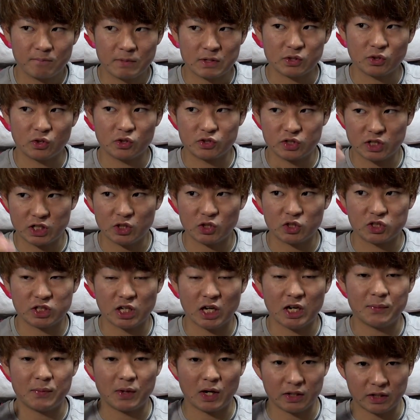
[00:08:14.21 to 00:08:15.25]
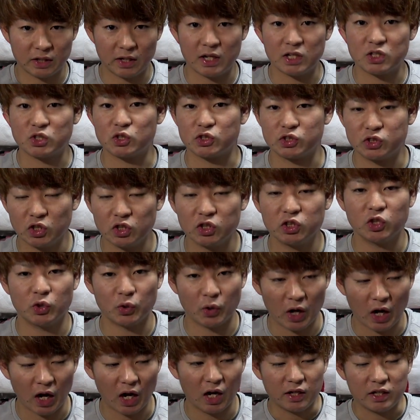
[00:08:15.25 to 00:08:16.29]
まあ、その次の試合に向けて練習をするっていう
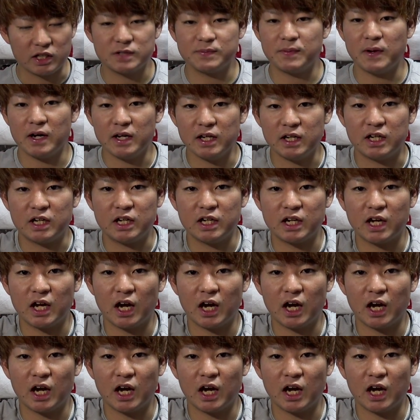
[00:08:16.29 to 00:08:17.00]
のが、一番いい切り